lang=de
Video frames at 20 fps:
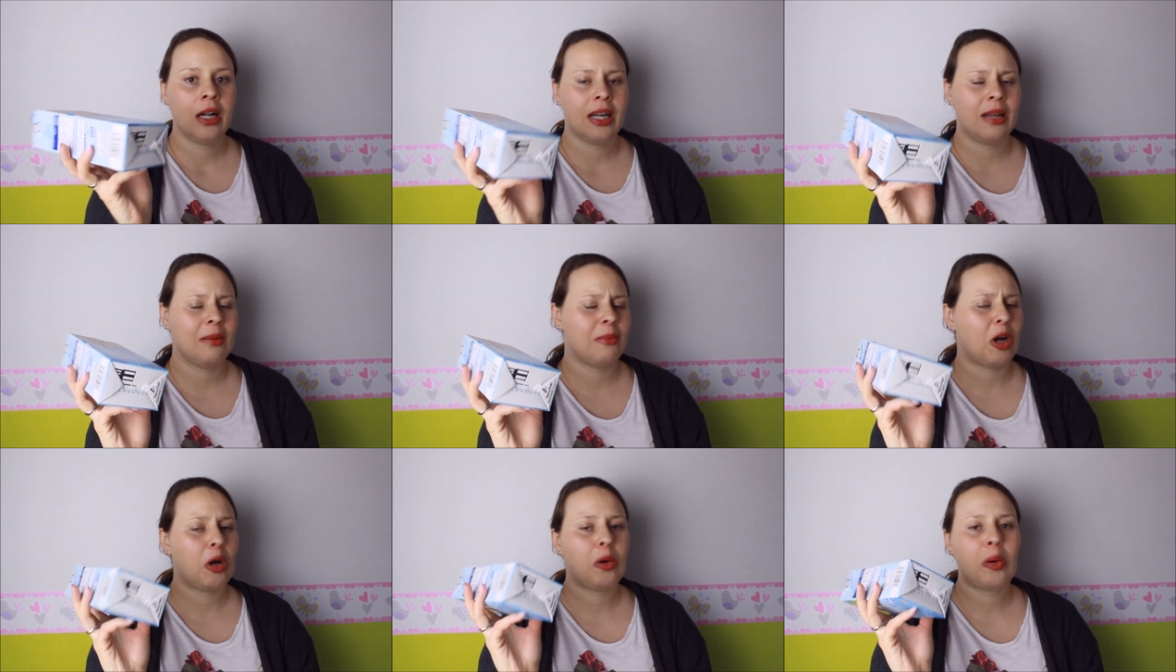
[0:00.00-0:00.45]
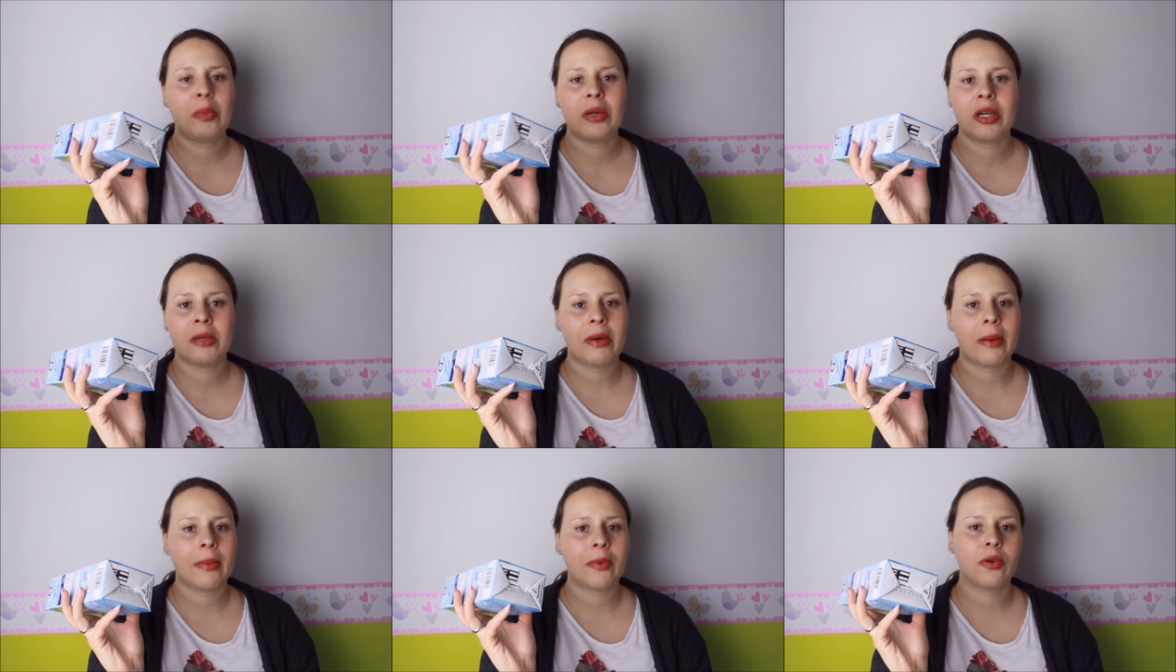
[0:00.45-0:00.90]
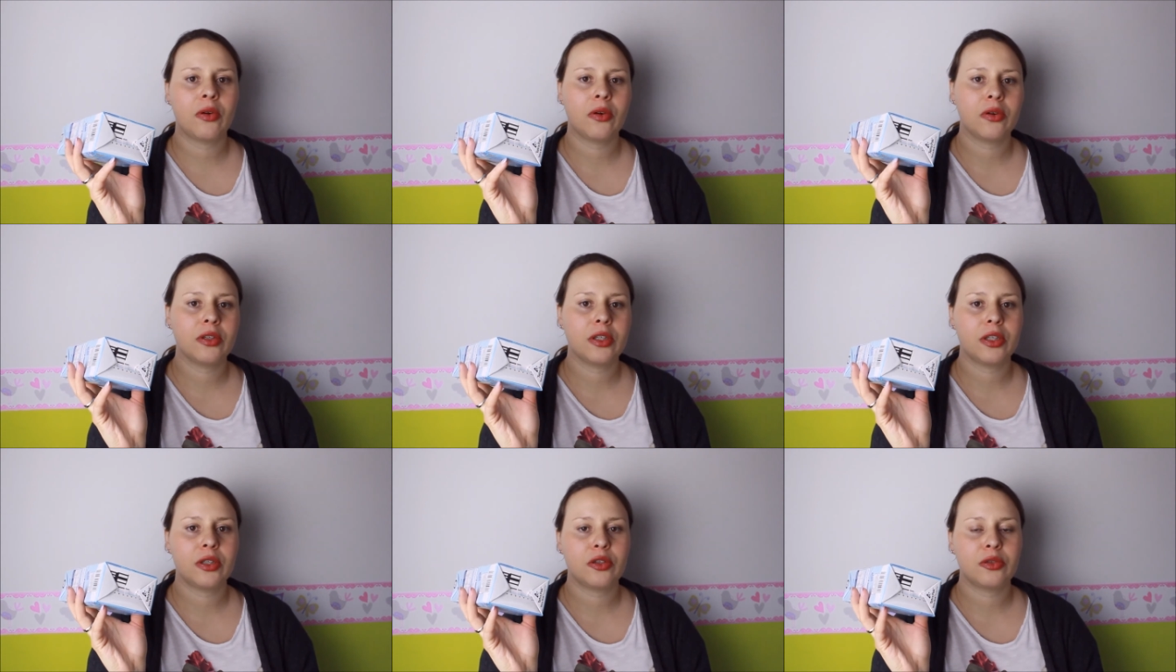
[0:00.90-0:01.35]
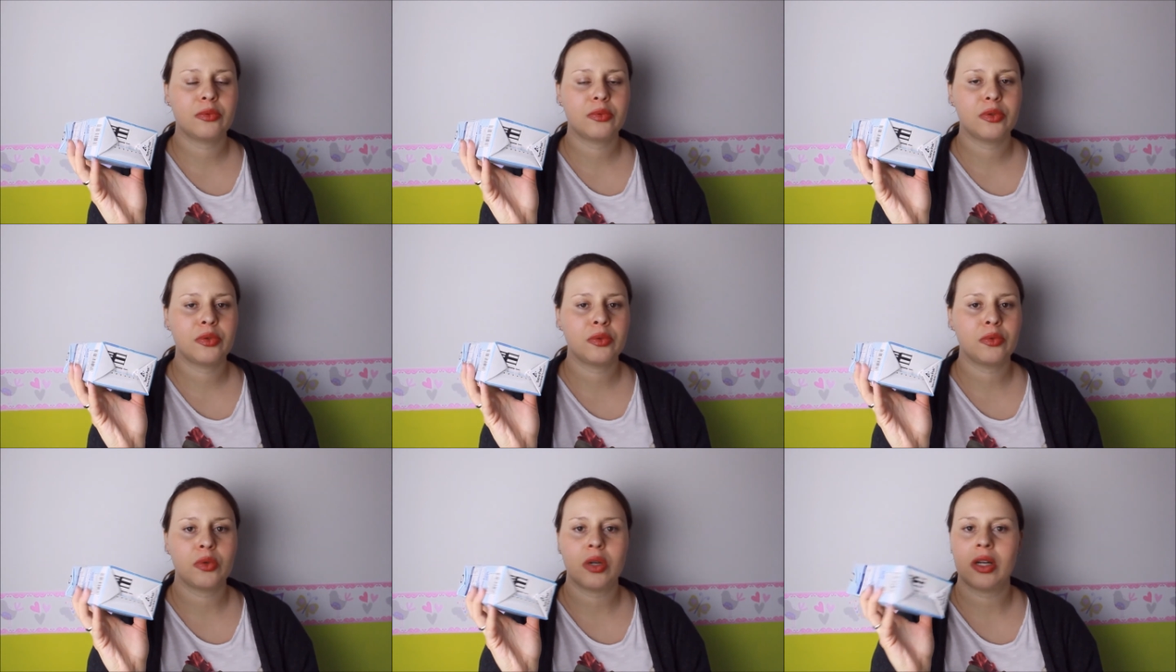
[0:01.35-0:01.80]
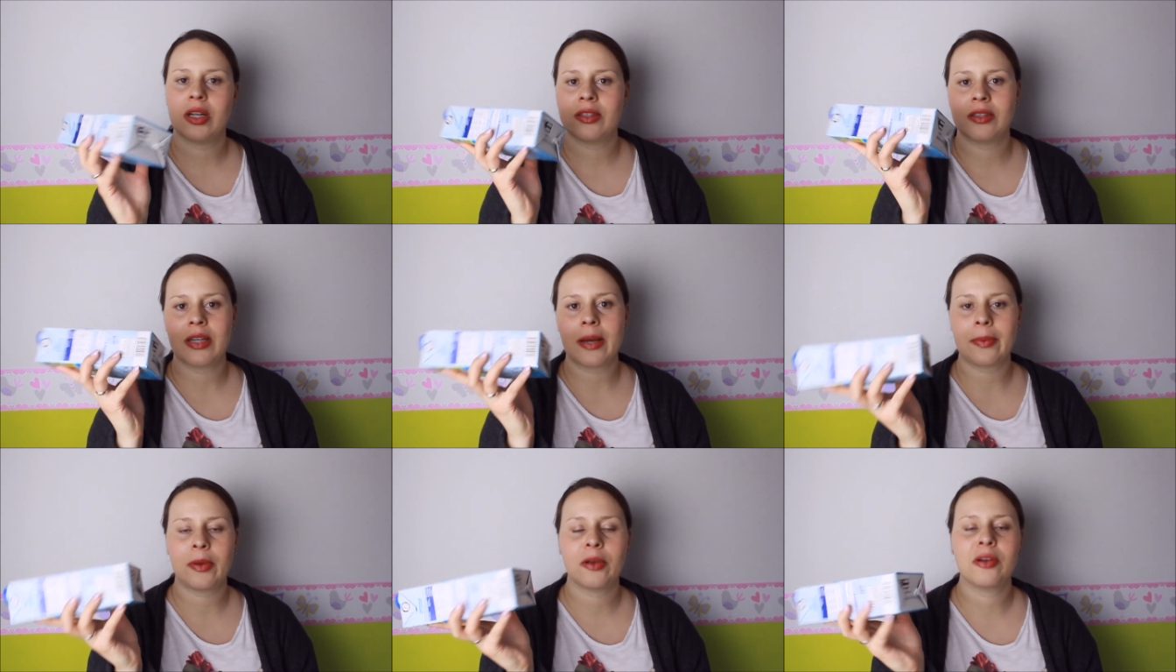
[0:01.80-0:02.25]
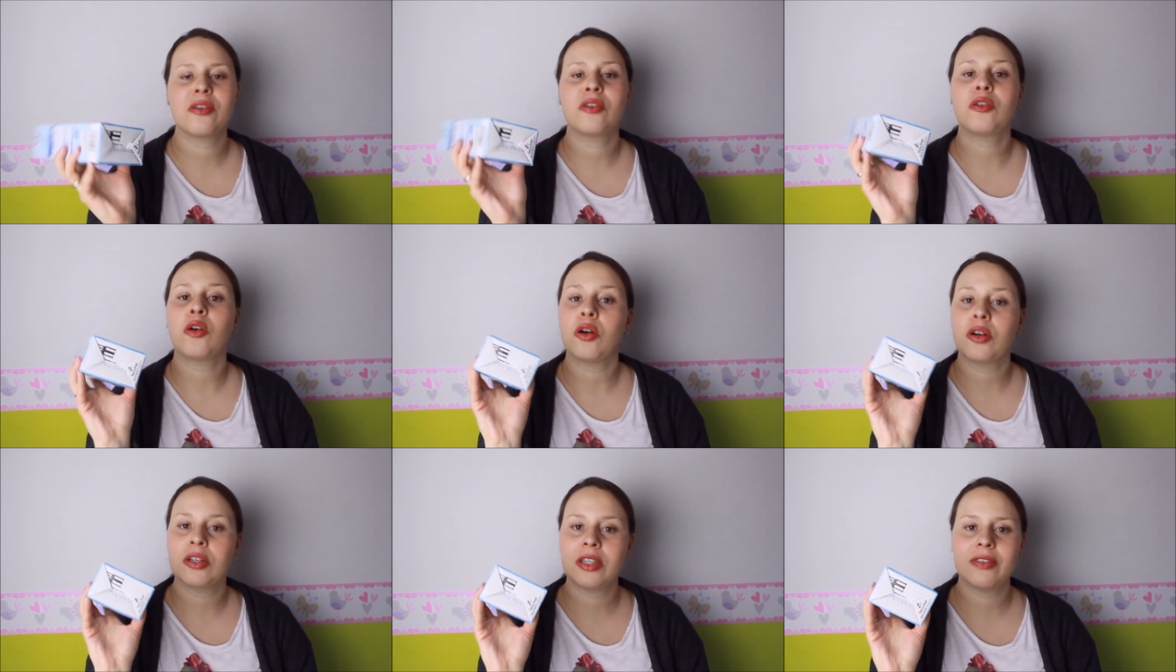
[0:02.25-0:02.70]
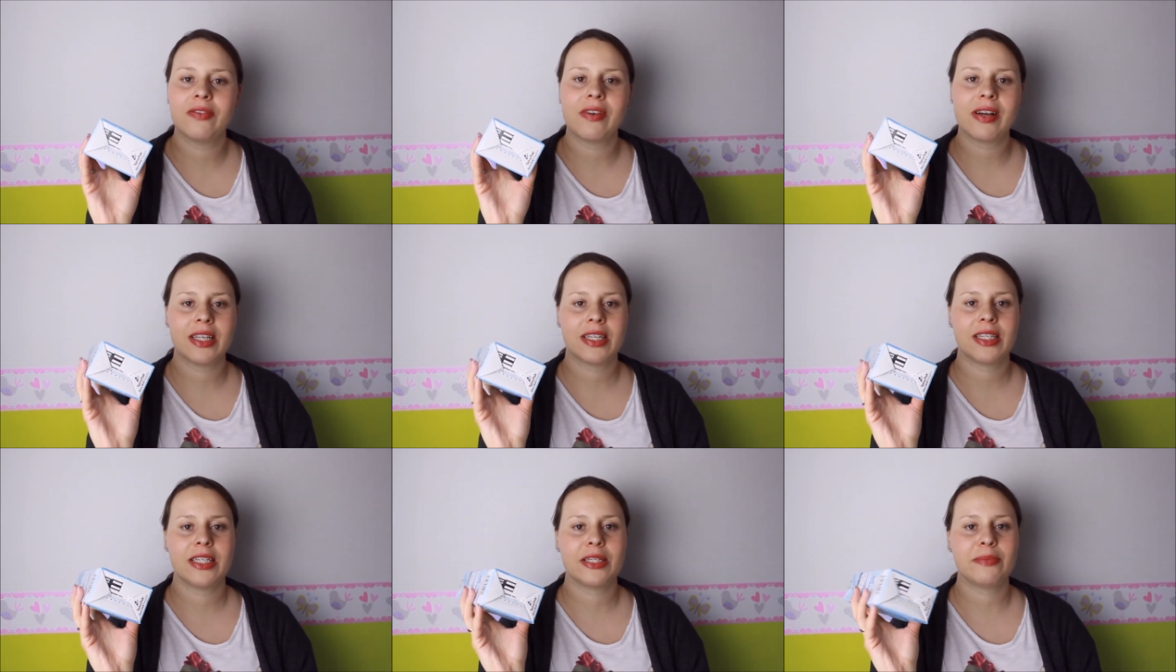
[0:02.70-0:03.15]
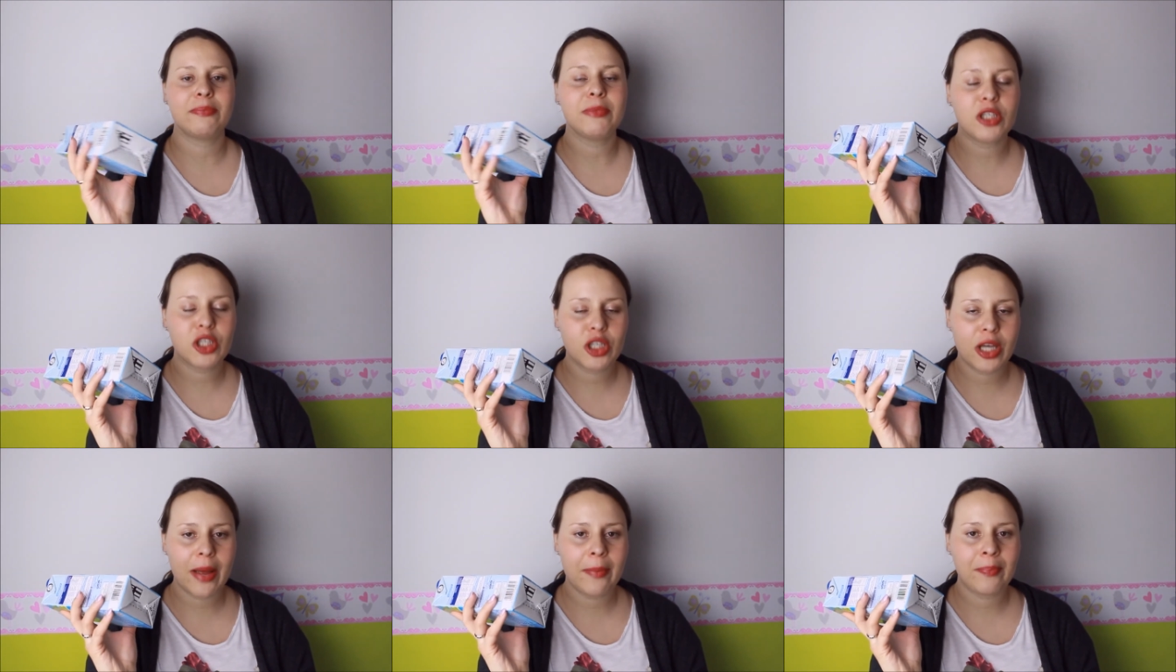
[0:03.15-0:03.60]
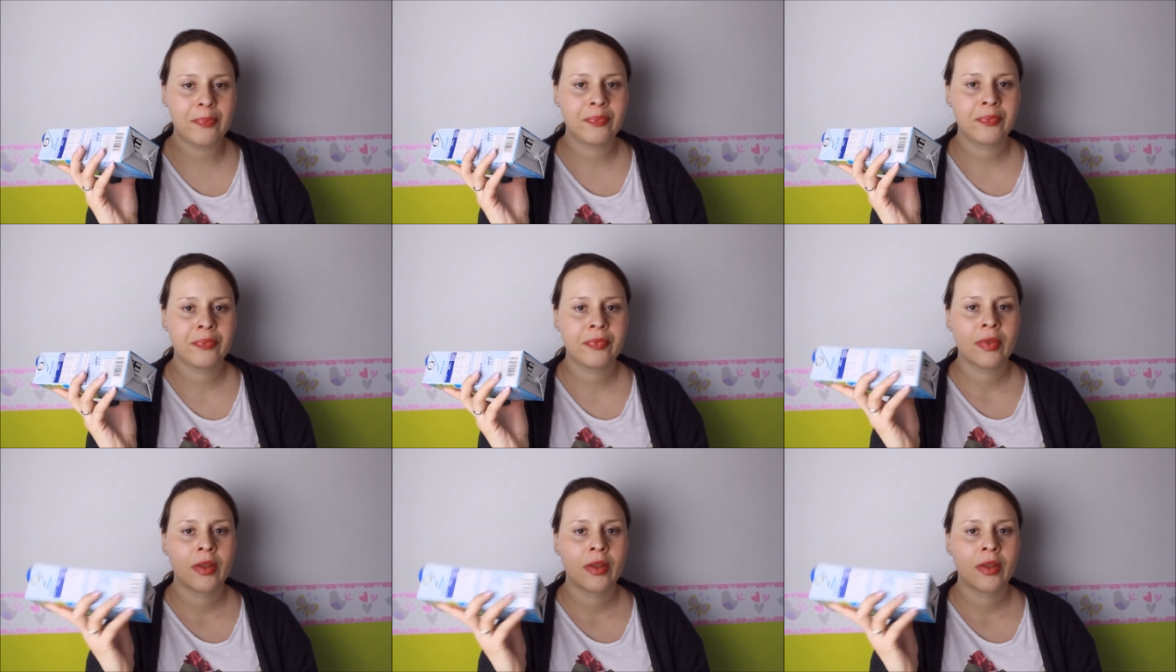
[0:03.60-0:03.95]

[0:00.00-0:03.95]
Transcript: Dann brauchen wir dem Abkochen nicht drum tun oder das abgekochte Wasser nicht mitschleppen.